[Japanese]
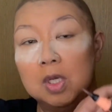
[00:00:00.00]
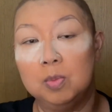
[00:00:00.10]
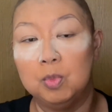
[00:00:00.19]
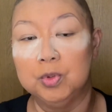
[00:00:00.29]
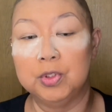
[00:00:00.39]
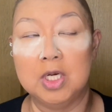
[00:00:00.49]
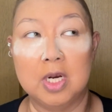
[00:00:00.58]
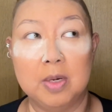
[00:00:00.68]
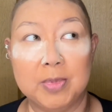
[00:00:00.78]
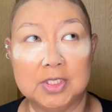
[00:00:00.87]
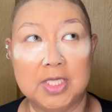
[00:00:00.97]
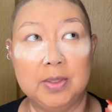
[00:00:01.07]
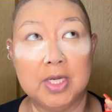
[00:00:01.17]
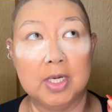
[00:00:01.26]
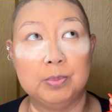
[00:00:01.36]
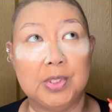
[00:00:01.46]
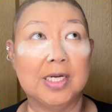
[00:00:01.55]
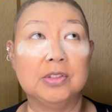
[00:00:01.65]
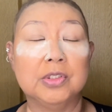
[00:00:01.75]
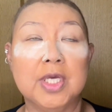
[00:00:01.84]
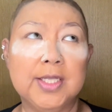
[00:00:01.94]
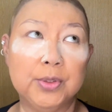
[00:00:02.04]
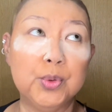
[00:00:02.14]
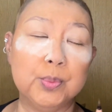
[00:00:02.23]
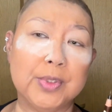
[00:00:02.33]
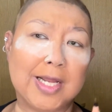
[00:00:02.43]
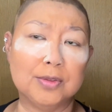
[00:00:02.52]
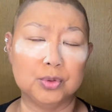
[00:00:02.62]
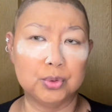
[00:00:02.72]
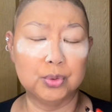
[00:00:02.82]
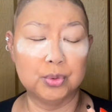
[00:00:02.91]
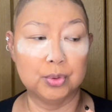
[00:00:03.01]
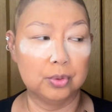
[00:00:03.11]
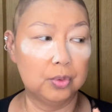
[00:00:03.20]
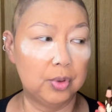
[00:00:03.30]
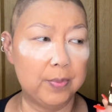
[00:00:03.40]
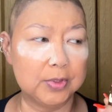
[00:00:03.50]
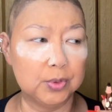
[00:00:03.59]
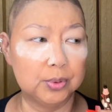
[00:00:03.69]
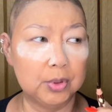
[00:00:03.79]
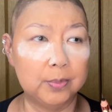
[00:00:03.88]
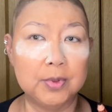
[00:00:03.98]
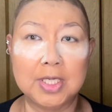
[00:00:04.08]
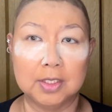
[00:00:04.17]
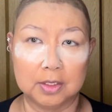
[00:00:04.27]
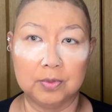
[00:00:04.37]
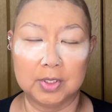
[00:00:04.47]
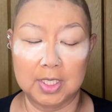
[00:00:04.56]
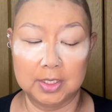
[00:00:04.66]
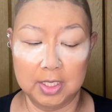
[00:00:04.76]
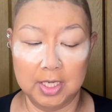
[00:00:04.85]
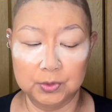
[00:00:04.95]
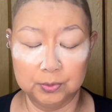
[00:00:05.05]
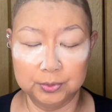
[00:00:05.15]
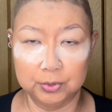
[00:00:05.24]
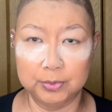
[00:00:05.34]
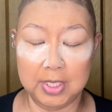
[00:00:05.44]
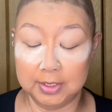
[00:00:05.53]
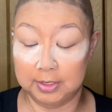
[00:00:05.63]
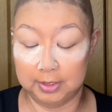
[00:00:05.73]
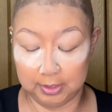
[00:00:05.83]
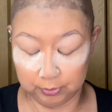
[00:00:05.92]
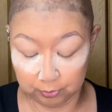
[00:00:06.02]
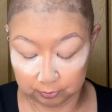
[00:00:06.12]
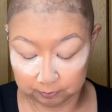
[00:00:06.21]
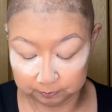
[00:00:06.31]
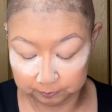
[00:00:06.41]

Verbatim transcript: ものになりましてなんかブラック系とブランと、これはソフトブランだったのかなでね、ソフトブランなんだけど、